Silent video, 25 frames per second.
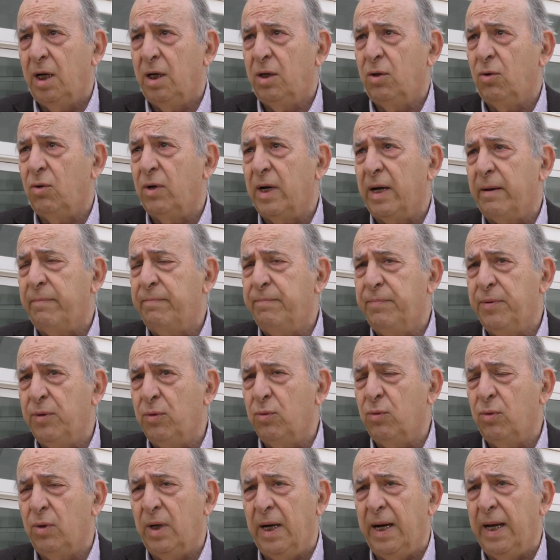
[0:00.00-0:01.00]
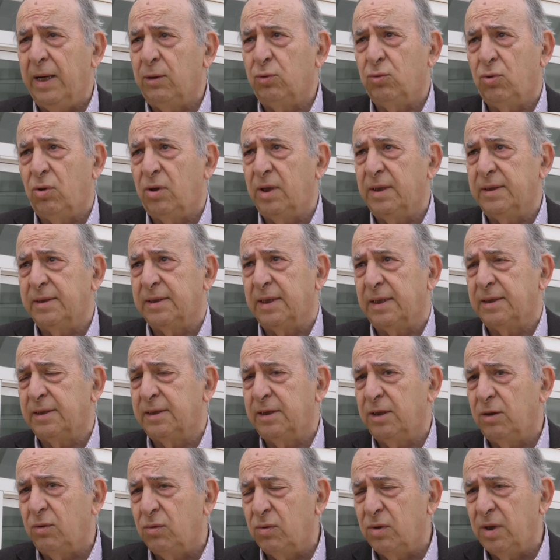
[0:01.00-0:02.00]
non ha più le
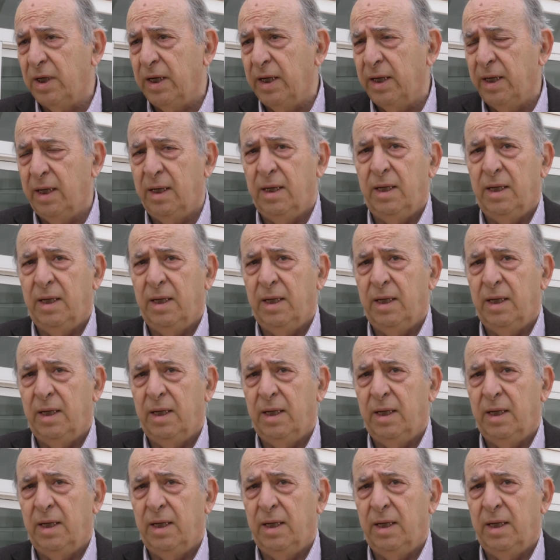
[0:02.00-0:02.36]
autorizzazioni,